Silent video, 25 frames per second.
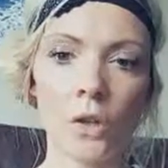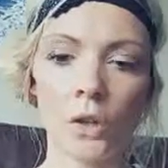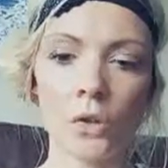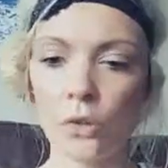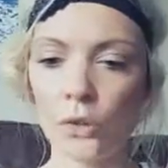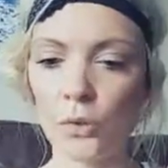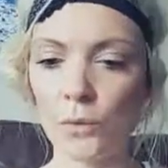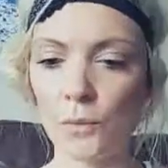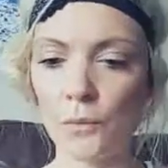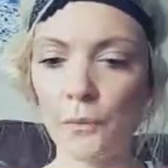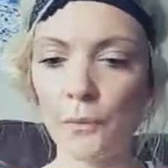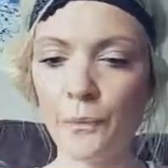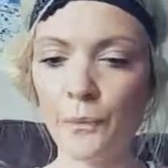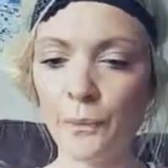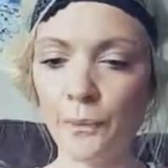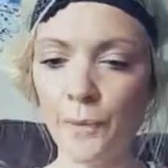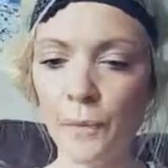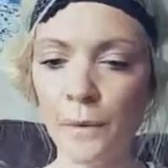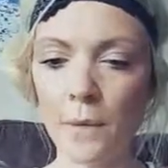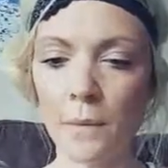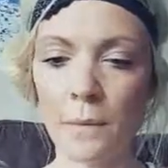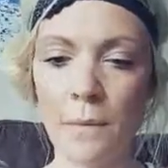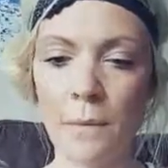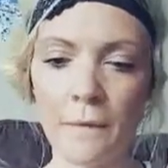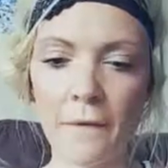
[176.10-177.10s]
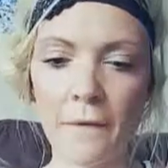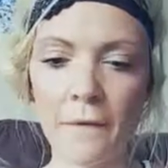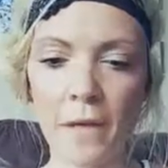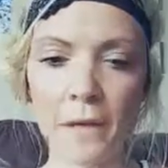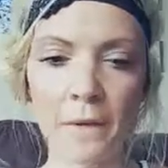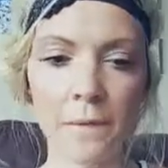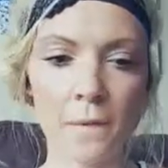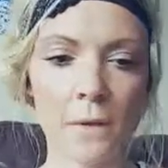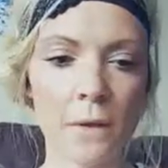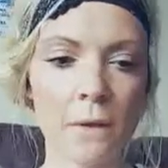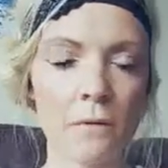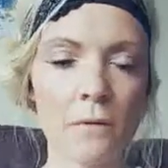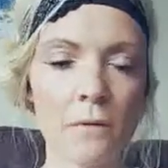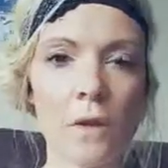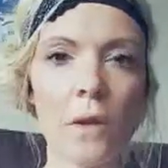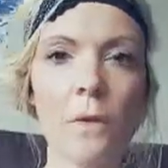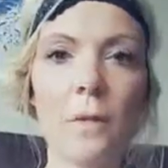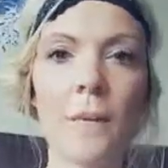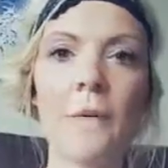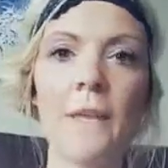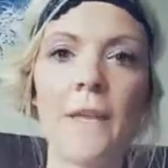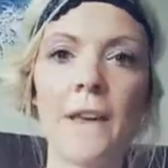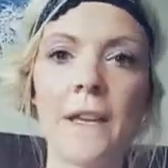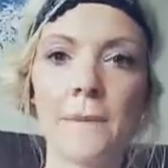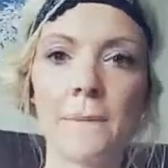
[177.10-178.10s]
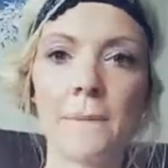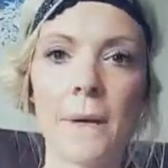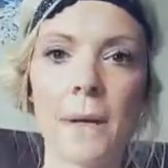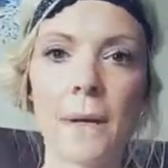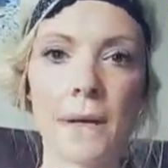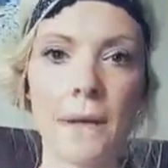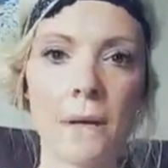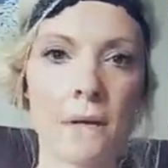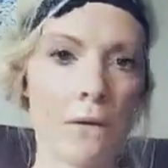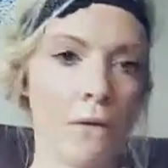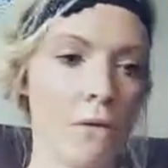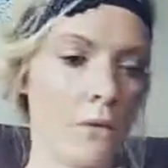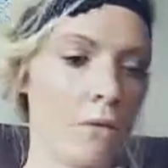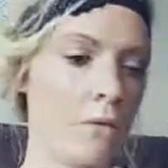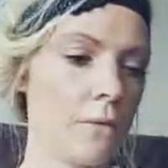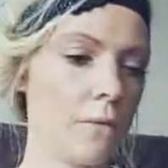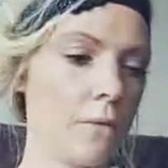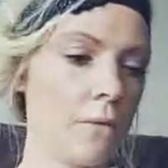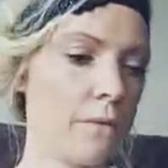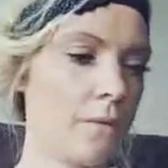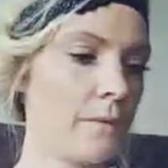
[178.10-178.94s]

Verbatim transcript: Ähm, machen wir erstmal ja, machen wir erst ein Auge.